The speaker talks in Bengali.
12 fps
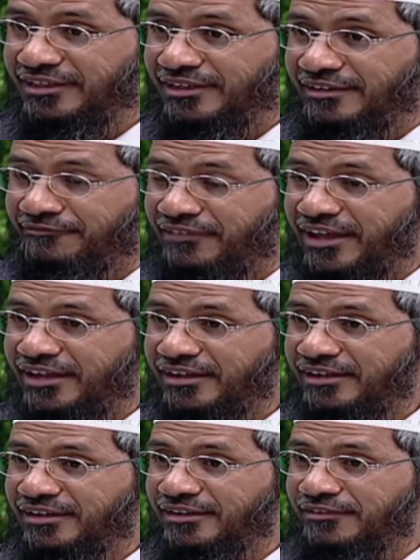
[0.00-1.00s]
রোজা
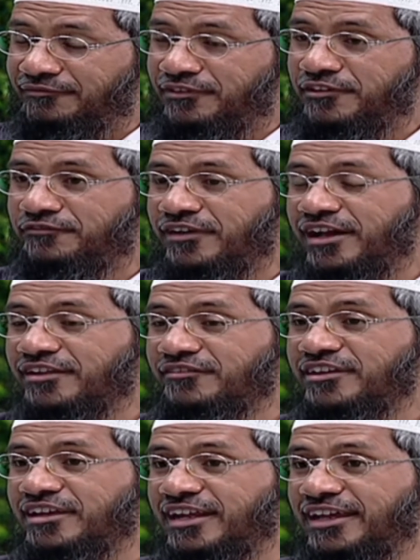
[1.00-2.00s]
থাকলে আমরা
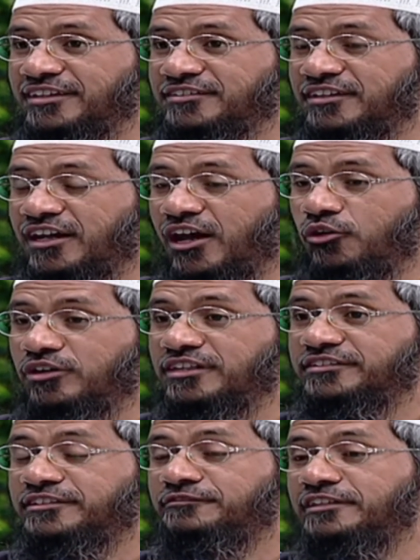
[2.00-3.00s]
বুঝতে পারি যে একজন
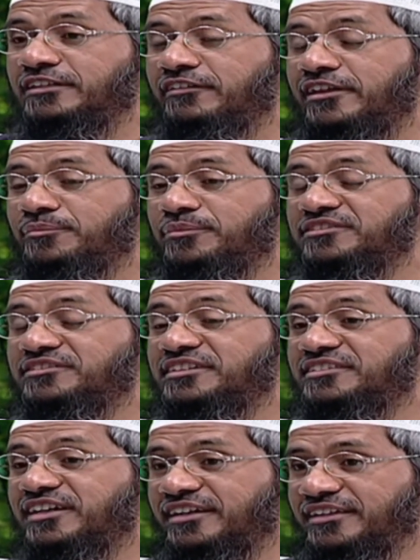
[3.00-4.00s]
ক্ষুধার্ত মানুষের কেমন
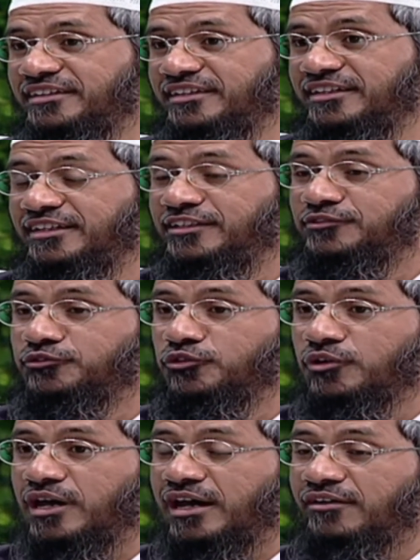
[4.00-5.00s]
লাগে
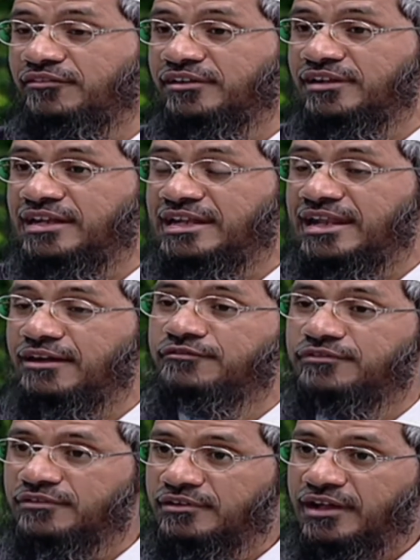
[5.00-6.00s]
এভাবে গরিব মানুষদের
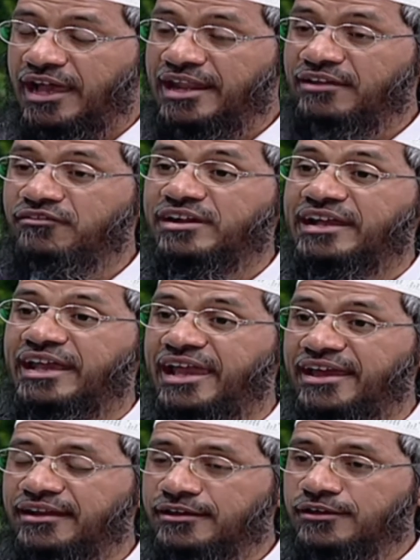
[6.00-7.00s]
প্রতি আমাদের
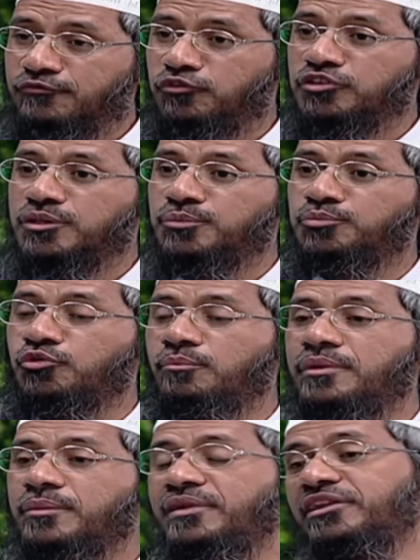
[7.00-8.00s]
তখন সহানুভূতি
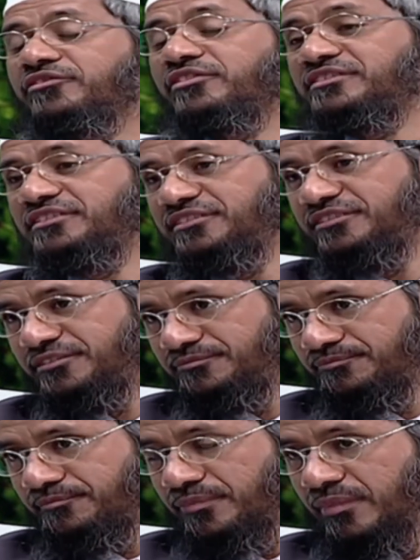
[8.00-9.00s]
বেড়ে যায়
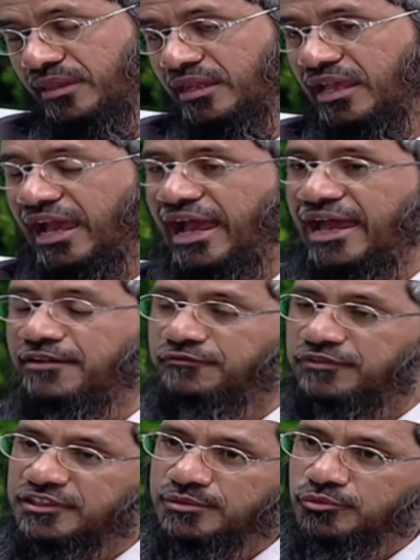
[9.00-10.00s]
আর
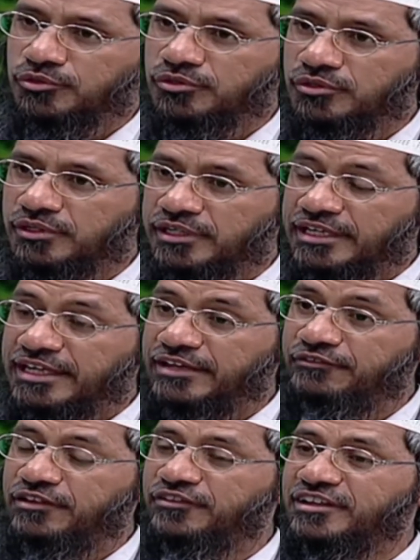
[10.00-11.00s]
এছাড়াও আমরা
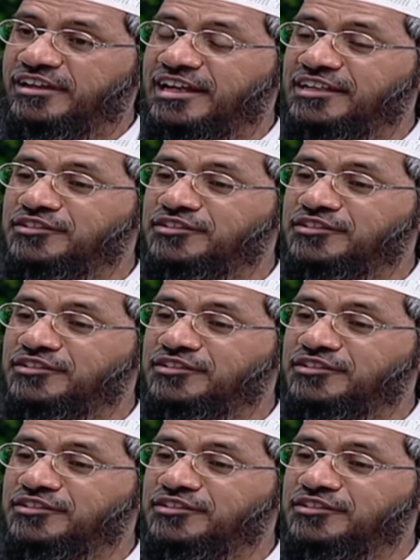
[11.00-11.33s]
আল্লাহ তালার